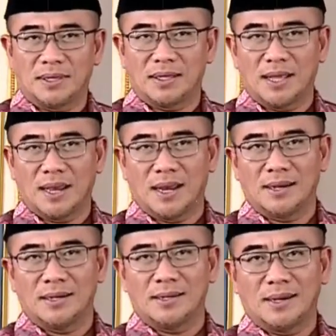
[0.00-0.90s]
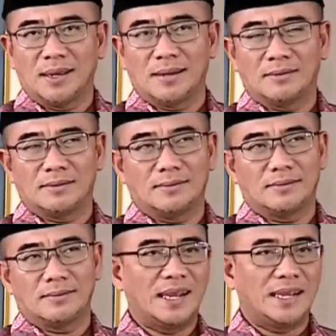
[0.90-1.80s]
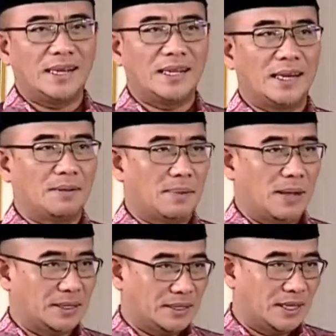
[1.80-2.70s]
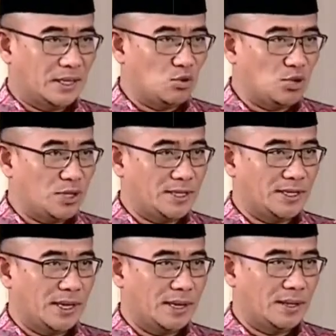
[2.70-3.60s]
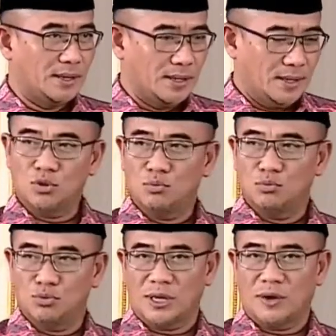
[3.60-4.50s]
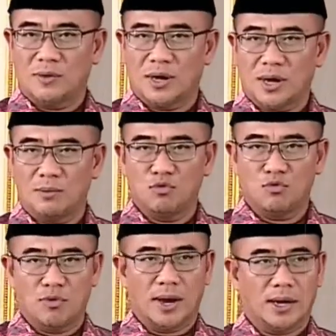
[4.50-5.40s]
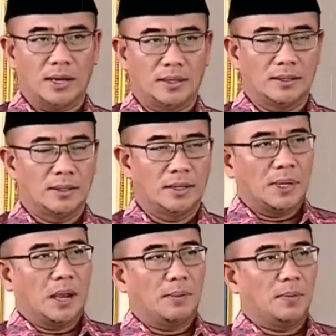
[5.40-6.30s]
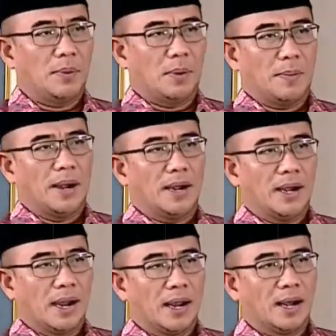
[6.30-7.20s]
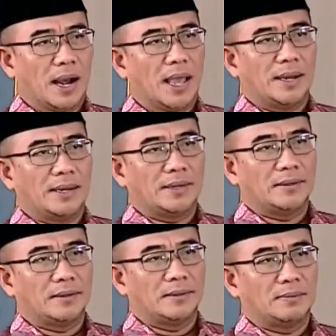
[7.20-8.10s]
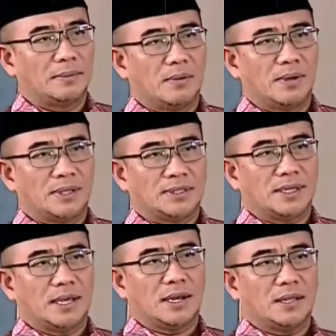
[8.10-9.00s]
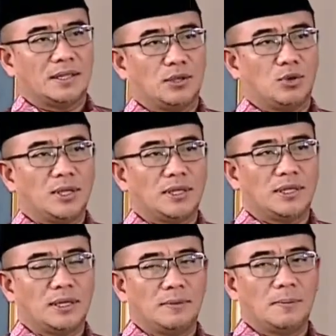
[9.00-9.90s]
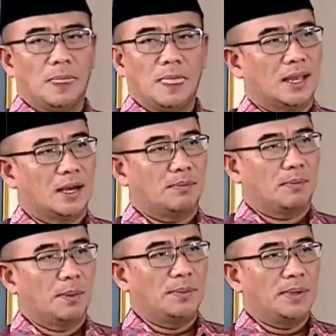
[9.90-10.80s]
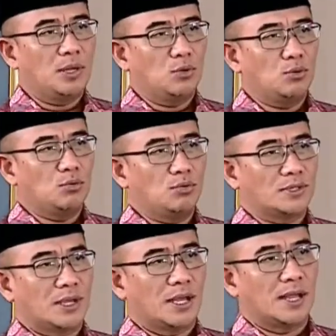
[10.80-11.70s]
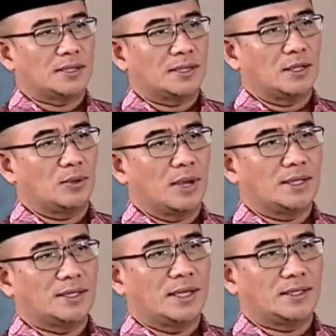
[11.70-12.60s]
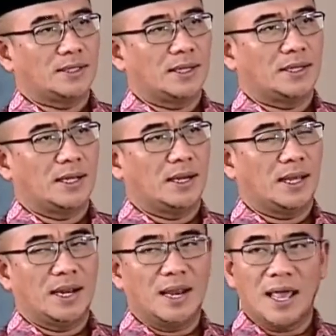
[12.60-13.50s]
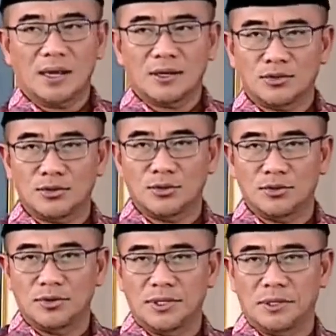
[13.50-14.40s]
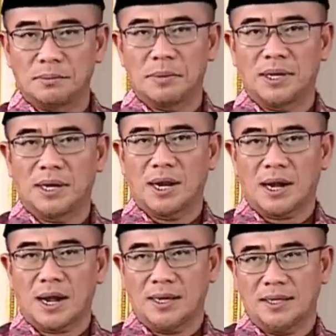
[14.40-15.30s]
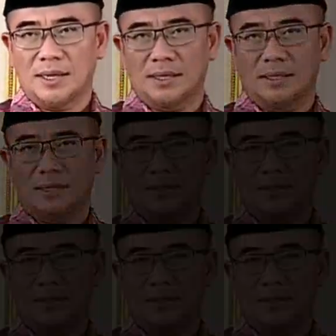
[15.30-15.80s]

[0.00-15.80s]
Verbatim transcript: kepada siapa kepada lembaga yang menerbitkan ya kalau lembaga yang menuntut menyatakan ya ini benar murid saya mahasiswa saya nomor ijazahnya ini ini buku E ini buku induk registernya dan segala macam ya yes, selesai